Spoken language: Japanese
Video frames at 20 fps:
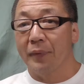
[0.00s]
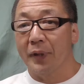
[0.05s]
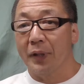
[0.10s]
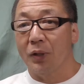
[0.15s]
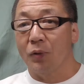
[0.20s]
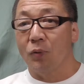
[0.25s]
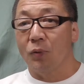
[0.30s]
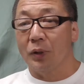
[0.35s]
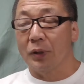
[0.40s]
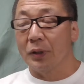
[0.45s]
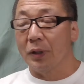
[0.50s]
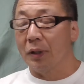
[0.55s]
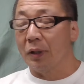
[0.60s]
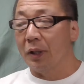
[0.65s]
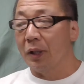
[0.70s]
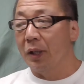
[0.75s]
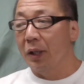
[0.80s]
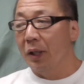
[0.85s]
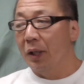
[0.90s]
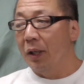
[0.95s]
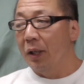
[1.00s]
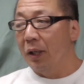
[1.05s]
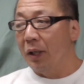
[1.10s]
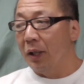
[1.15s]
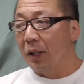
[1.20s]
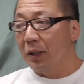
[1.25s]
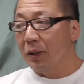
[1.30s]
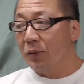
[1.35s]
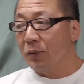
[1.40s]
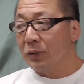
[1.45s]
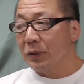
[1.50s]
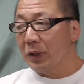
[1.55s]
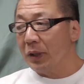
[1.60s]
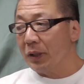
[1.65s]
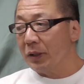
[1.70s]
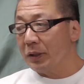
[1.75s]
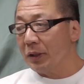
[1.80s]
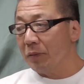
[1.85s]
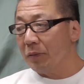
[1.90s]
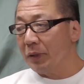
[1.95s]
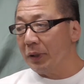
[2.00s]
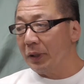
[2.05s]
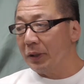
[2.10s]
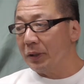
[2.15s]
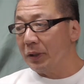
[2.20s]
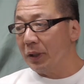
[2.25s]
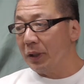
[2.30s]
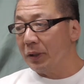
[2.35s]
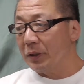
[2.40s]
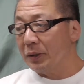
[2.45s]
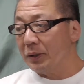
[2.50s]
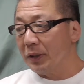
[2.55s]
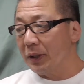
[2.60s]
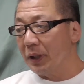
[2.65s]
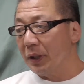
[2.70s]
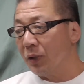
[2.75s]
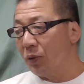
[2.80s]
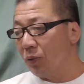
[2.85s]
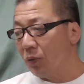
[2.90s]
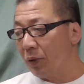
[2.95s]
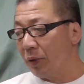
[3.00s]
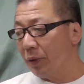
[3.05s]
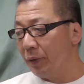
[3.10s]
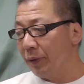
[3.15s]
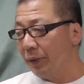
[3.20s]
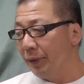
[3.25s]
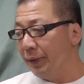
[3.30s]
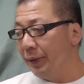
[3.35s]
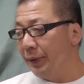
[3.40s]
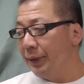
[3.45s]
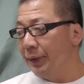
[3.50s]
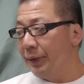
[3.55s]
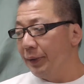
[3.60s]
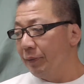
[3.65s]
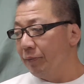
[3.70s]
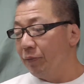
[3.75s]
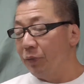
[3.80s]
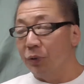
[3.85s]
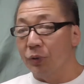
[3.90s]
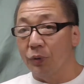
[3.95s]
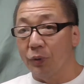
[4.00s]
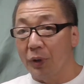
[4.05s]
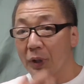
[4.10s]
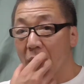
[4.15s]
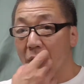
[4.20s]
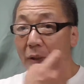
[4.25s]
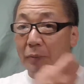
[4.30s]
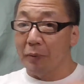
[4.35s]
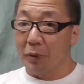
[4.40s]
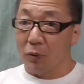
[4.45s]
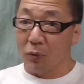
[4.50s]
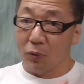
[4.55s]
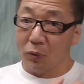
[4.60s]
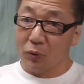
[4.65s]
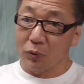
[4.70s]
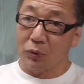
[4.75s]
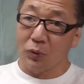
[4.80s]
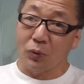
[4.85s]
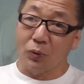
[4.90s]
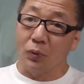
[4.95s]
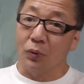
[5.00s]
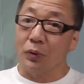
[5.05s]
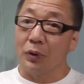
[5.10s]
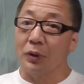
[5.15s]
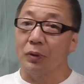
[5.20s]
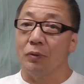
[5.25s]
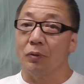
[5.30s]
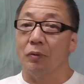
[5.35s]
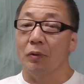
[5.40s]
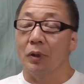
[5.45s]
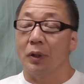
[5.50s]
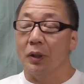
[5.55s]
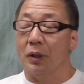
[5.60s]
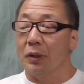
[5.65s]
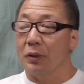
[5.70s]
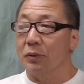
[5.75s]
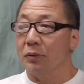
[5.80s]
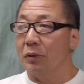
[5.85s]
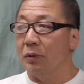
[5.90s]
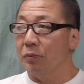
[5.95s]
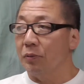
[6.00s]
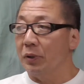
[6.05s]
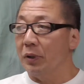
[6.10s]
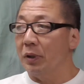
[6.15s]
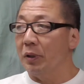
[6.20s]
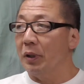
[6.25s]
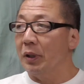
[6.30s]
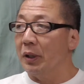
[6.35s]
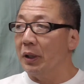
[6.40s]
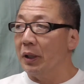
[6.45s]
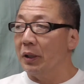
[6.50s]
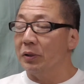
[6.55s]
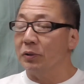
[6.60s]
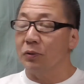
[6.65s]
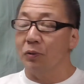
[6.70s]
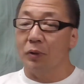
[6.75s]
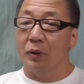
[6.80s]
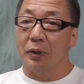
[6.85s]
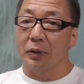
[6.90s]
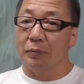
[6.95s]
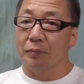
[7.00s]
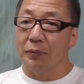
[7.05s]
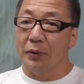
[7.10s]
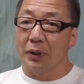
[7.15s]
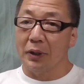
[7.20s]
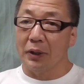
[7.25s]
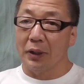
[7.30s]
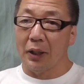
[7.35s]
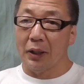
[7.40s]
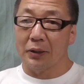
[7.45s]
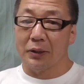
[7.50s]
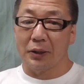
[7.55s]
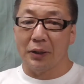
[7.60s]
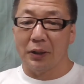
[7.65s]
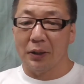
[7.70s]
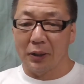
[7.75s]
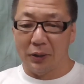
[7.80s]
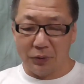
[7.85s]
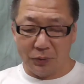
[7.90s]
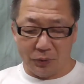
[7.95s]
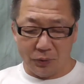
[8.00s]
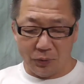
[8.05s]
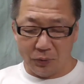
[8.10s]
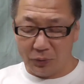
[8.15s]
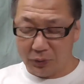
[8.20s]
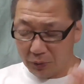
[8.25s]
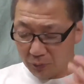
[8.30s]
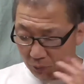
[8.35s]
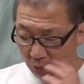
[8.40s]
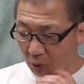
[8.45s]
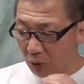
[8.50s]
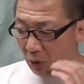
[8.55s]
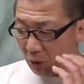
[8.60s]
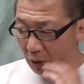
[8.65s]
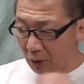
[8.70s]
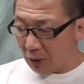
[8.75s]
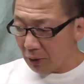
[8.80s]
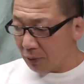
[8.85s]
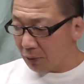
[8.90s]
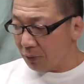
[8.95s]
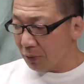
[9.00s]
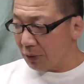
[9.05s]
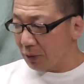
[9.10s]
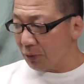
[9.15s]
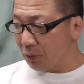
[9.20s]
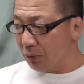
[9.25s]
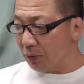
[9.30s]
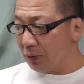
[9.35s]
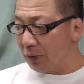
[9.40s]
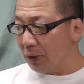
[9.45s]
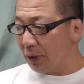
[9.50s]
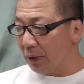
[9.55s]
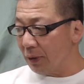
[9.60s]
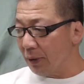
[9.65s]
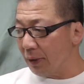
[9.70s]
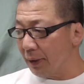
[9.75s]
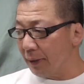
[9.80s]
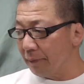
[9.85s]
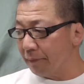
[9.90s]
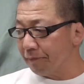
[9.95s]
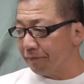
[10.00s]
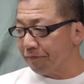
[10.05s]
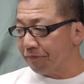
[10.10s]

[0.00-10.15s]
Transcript: で、終わったら、はい、お疲れ様でした。つって、はい、これ、もうよだれがベローンとこう出とるわけで、それみんな、はい、そこでみんな出していいですよ。つっても、口拭いてんで、